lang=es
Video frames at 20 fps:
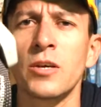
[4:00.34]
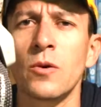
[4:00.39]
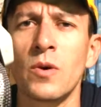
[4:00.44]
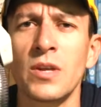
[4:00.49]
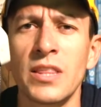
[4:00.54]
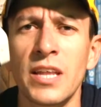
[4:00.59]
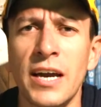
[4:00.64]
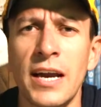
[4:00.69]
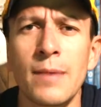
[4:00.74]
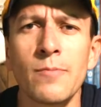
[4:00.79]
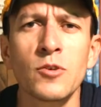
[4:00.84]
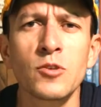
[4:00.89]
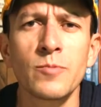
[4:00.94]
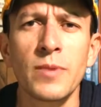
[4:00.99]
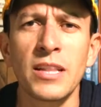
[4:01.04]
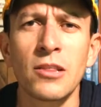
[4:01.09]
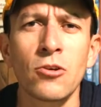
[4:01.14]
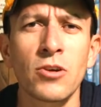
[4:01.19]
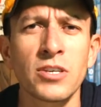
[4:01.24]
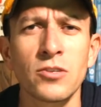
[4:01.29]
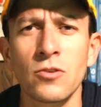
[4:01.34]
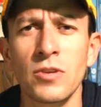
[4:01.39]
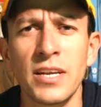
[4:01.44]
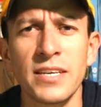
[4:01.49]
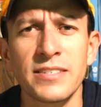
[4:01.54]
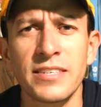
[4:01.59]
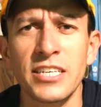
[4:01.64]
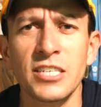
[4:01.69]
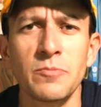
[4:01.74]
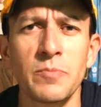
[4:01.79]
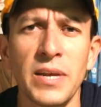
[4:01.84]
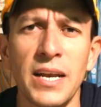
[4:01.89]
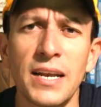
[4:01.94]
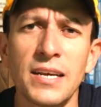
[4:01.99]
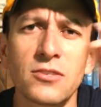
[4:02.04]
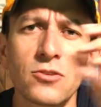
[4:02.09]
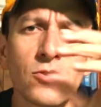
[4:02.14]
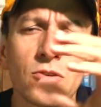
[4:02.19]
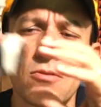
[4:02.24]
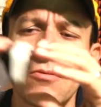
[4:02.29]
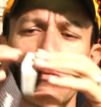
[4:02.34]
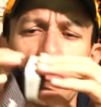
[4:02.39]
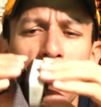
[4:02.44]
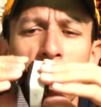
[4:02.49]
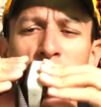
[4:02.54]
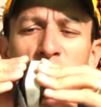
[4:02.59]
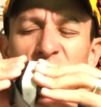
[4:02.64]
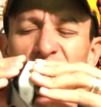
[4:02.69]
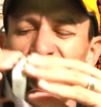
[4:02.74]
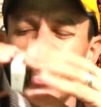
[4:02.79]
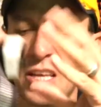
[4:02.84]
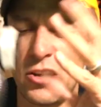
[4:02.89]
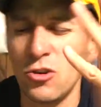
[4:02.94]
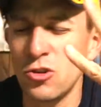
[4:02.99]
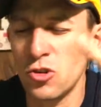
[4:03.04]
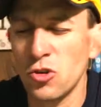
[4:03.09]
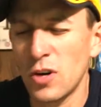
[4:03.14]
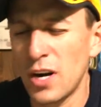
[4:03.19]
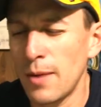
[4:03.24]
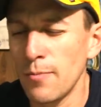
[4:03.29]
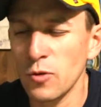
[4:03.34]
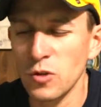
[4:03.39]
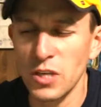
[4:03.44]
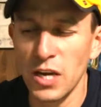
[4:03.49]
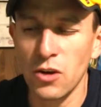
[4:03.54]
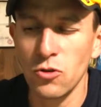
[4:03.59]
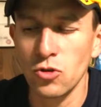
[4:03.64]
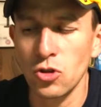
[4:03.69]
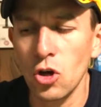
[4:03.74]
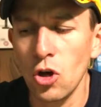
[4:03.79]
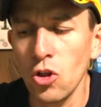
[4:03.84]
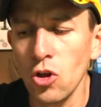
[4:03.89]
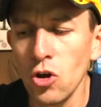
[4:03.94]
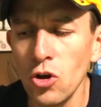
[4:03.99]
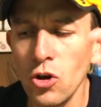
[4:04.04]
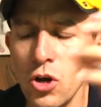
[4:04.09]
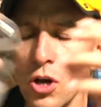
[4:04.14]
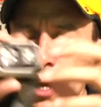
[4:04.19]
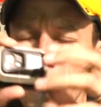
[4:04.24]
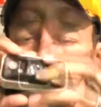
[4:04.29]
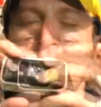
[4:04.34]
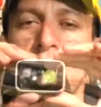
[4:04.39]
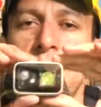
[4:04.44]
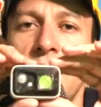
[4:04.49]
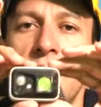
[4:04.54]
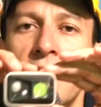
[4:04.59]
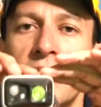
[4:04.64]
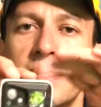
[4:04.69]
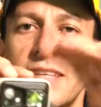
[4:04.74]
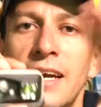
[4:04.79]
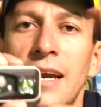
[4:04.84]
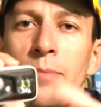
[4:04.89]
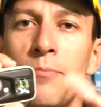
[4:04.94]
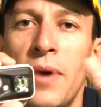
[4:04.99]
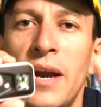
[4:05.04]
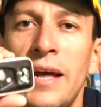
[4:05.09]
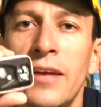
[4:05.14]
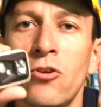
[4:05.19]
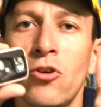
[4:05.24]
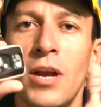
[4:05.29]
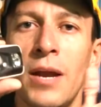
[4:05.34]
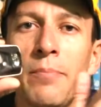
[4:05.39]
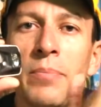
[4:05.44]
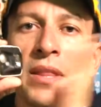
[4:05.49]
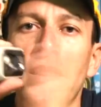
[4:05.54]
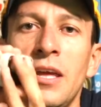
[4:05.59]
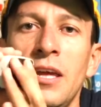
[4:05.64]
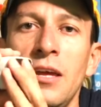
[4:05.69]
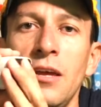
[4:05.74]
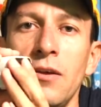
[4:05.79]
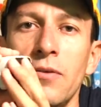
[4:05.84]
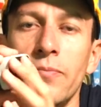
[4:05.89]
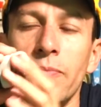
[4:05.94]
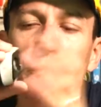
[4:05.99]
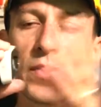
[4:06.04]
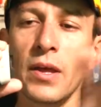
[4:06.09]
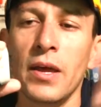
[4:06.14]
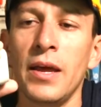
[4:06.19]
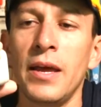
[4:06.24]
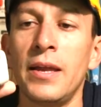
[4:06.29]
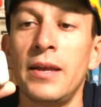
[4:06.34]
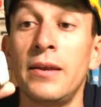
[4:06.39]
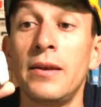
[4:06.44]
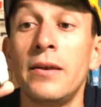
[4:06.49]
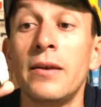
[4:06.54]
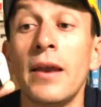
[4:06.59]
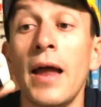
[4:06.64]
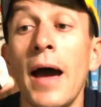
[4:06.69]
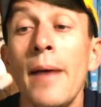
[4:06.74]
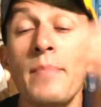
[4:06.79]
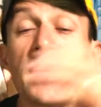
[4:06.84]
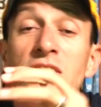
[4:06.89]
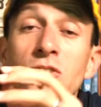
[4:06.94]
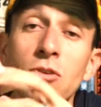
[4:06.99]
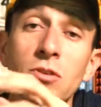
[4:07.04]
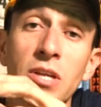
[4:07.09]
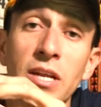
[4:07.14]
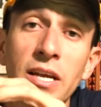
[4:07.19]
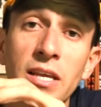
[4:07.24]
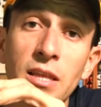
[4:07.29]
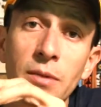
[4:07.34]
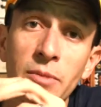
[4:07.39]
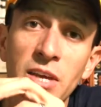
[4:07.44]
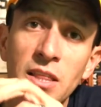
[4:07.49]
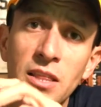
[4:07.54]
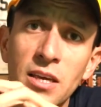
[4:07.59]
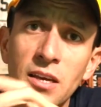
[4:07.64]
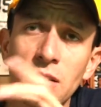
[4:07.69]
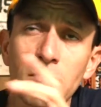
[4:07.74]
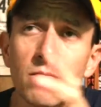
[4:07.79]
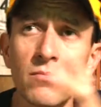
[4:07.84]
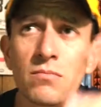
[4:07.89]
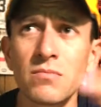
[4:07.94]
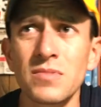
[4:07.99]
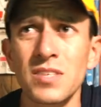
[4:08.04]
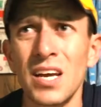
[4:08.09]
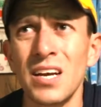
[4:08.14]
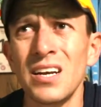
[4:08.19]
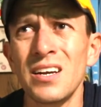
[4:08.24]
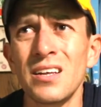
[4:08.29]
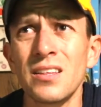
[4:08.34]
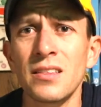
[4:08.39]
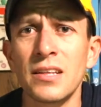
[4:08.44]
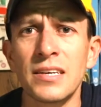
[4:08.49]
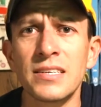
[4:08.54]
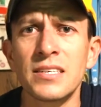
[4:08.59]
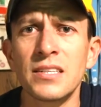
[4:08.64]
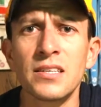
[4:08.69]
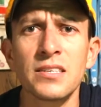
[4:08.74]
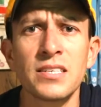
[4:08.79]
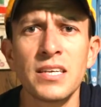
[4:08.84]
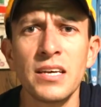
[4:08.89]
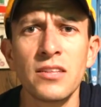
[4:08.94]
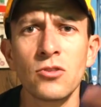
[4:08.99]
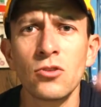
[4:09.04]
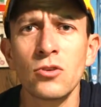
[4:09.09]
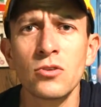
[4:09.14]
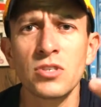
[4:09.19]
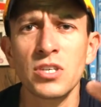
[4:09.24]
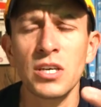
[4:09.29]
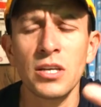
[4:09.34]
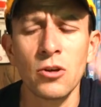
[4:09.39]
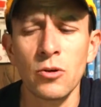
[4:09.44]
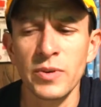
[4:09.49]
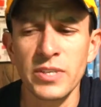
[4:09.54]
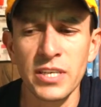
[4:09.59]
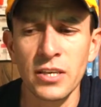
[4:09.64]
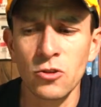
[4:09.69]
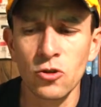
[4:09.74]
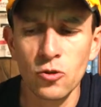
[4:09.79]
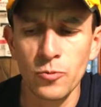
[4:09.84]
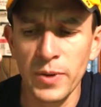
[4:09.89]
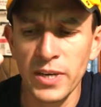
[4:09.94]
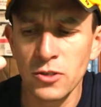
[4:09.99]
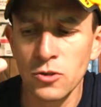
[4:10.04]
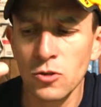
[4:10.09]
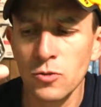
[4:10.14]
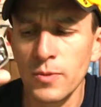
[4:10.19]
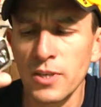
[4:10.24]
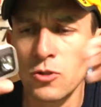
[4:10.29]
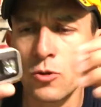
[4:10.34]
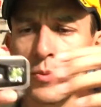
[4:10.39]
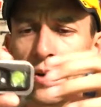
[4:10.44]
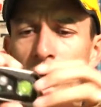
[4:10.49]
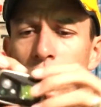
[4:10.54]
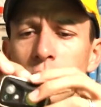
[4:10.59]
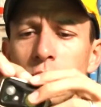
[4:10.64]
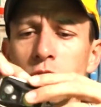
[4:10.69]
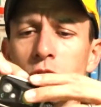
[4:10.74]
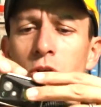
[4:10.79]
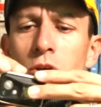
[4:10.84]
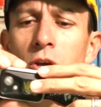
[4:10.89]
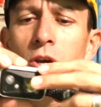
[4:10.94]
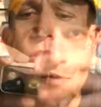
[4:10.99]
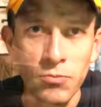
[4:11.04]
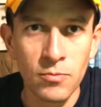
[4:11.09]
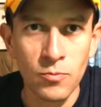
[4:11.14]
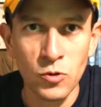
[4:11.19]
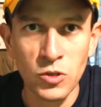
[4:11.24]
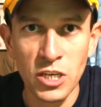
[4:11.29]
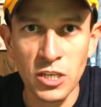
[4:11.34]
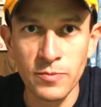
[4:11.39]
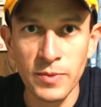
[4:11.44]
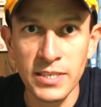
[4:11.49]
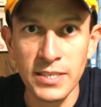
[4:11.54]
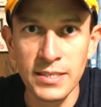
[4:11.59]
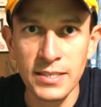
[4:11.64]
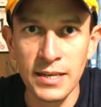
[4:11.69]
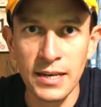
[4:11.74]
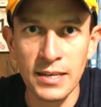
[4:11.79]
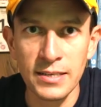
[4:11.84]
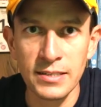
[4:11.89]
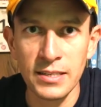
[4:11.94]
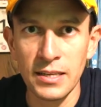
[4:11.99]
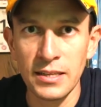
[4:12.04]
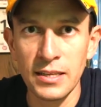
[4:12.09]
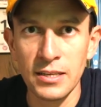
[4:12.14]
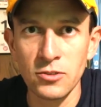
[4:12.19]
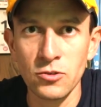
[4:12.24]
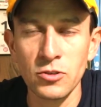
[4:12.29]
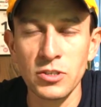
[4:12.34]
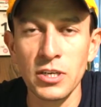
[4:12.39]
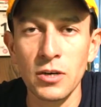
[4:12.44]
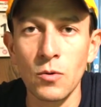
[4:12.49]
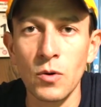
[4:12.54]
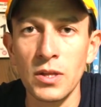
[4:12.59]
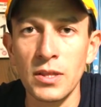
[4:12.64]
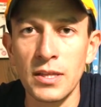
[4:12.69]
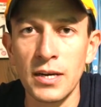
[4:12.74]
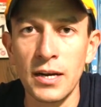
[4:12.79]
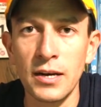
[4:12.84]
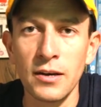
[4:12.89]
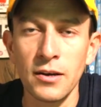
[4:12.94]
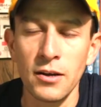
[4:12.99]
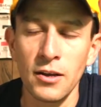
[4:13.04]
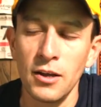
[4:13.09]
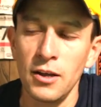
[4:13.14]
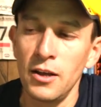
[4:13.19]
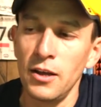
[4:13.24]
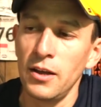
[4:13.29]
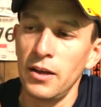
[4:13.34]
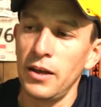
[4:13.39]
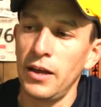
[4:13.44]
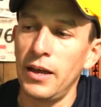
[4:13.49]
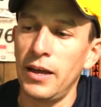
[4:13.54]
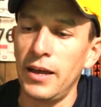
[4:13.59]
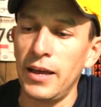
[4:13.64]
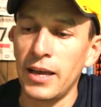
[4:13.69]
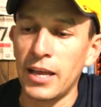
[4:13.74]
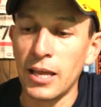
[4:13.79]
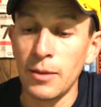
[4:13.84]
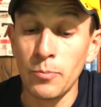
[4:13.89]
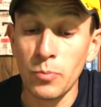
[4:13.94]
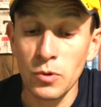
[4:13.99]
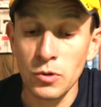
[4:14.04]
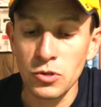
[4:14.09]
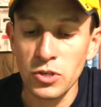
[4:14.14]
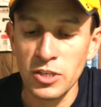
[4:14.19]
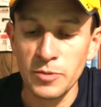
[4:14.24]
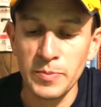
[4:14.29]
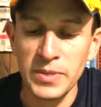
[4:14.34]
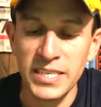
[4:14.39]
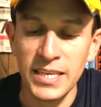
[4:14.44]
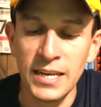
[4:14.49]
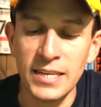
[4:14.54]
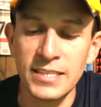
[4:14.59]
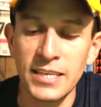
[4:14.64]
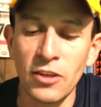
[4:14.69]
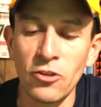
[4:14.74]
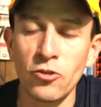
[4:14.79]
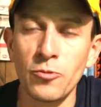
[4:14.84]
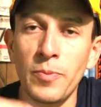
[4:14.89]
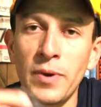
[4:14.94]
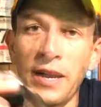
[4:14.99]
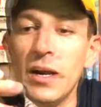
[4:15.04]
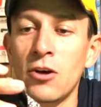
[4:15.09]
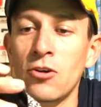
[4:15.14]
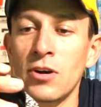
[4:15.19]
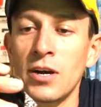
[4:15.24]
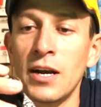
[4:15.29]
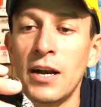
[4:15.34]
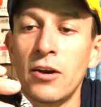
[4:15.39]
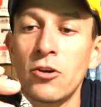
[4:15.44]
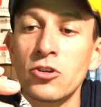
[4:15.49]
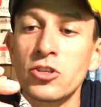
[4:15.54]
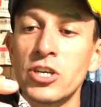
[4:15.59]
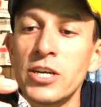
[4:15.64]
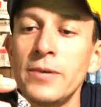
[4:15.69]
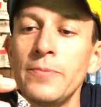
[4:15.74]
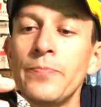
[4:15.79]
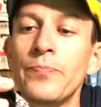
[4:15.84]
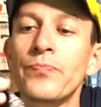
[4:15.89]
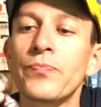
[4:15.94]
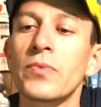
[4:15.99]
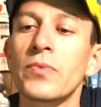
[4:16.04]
50 gramos más lo que son las tres pilas, son como 88 gramos ya con todo. Y esta lámpara yo la pedí en Amazon directamente salen entre 700 y 900 pesos más o menos. Muchas veces en las tiendas no se encuentran eh, equipos especializados para correr la noche.